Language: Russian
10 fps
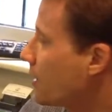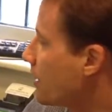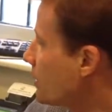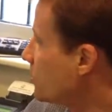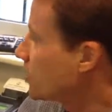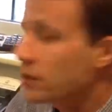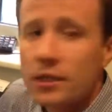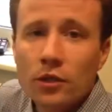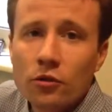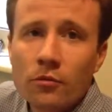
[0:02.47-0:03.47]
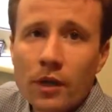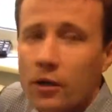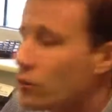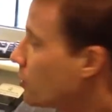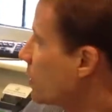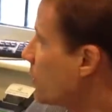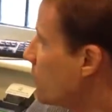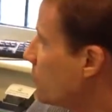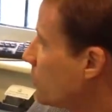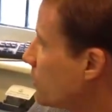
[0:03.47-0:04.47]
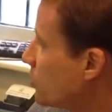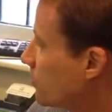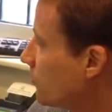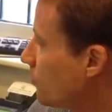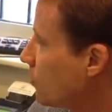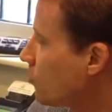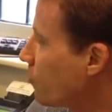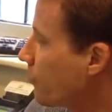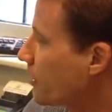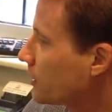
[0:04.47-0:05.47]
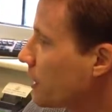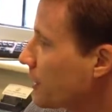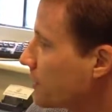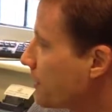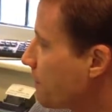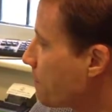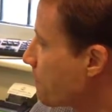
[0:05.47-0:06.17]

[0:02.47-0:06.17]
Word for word: Я сейчас делаю маленькую рекламу наших двух групп ВКонтакте.